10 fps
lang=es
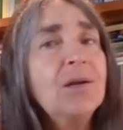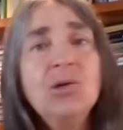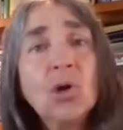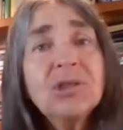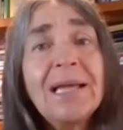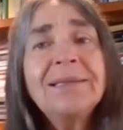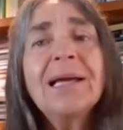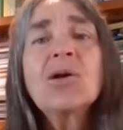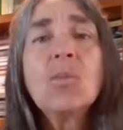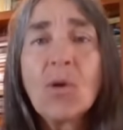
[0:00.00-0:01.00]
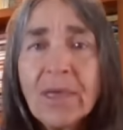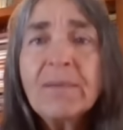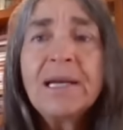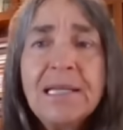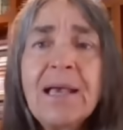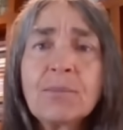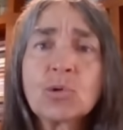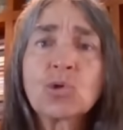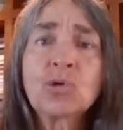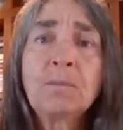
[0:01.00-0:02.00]
no tanta como
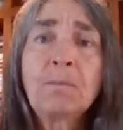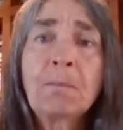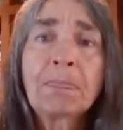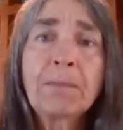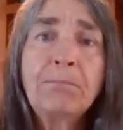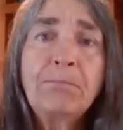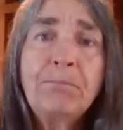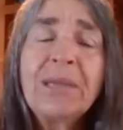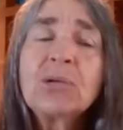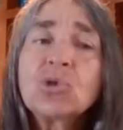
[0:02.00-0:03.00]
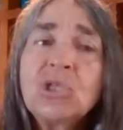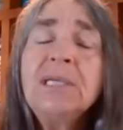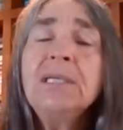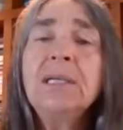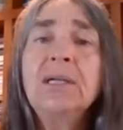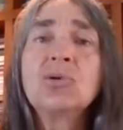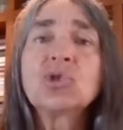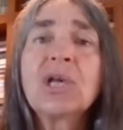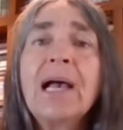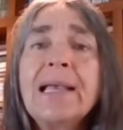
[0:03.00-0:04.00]
deberíamos, pero sí
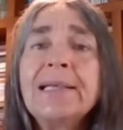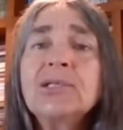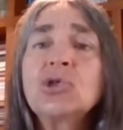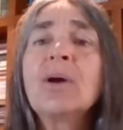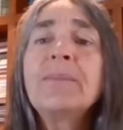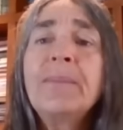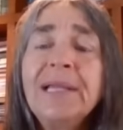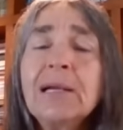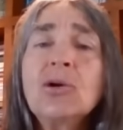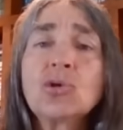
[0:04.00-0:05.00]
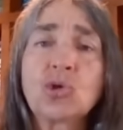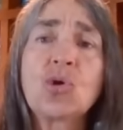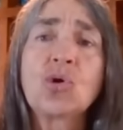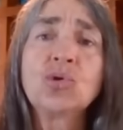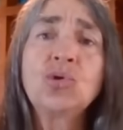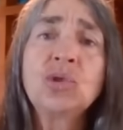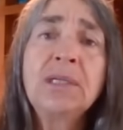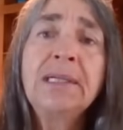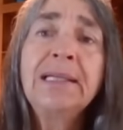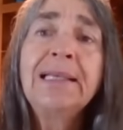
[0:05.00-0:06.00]
nos ha hecho abrir los ojos
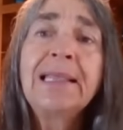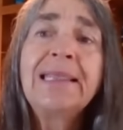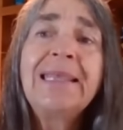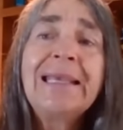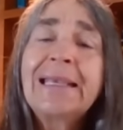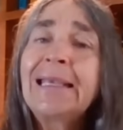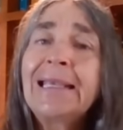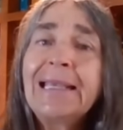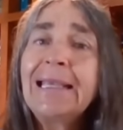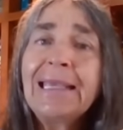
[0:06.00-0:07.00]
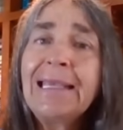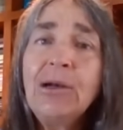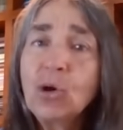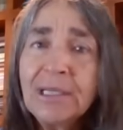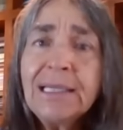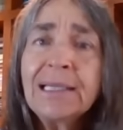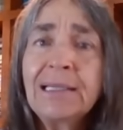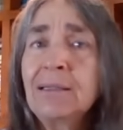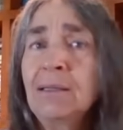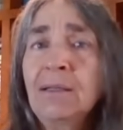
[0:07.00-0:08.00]
de que el
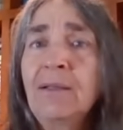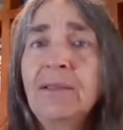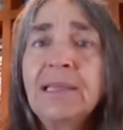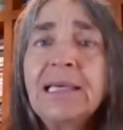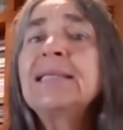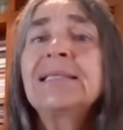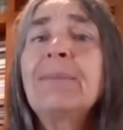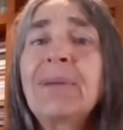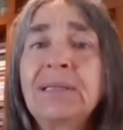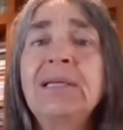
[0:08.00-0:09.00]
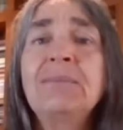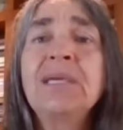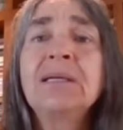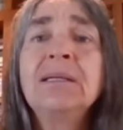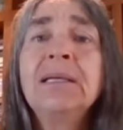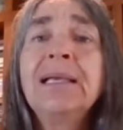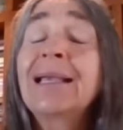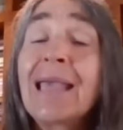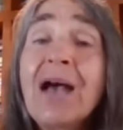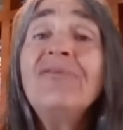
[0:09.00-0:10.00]
origen de esta pandemia
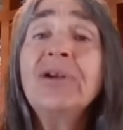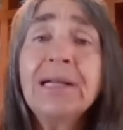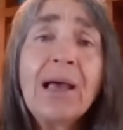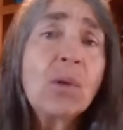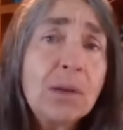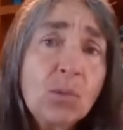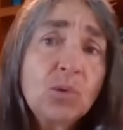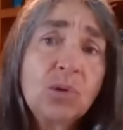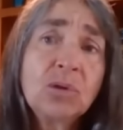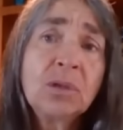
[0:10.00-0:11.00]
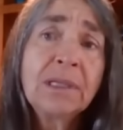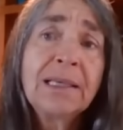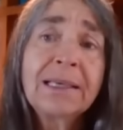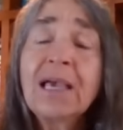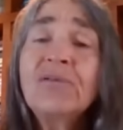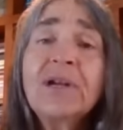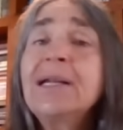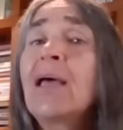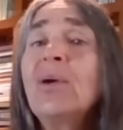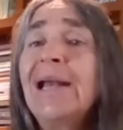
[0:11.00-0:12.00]
que ha frenado al mundo, que ha
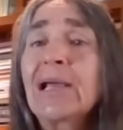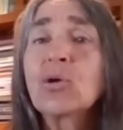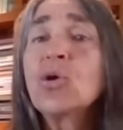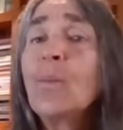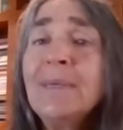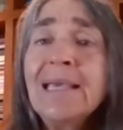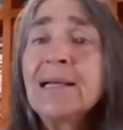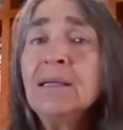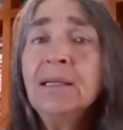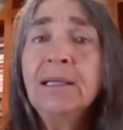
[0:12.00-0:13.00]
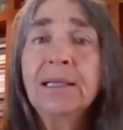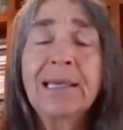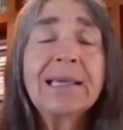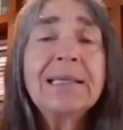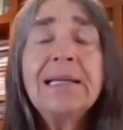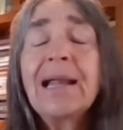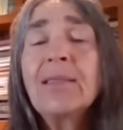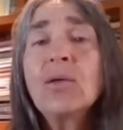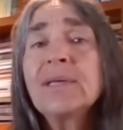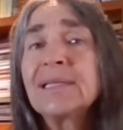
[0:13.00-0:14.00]
frenado a la economía, que ha
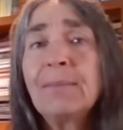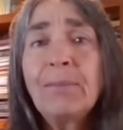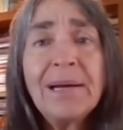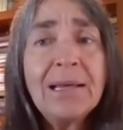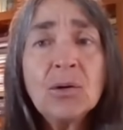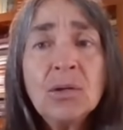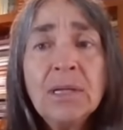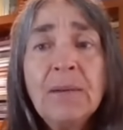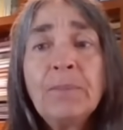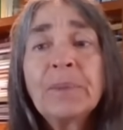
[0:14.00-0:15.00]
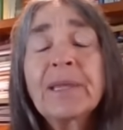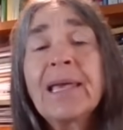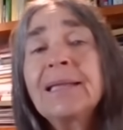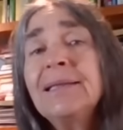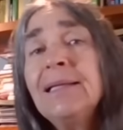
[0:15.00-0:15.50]
generado desempleo, que ha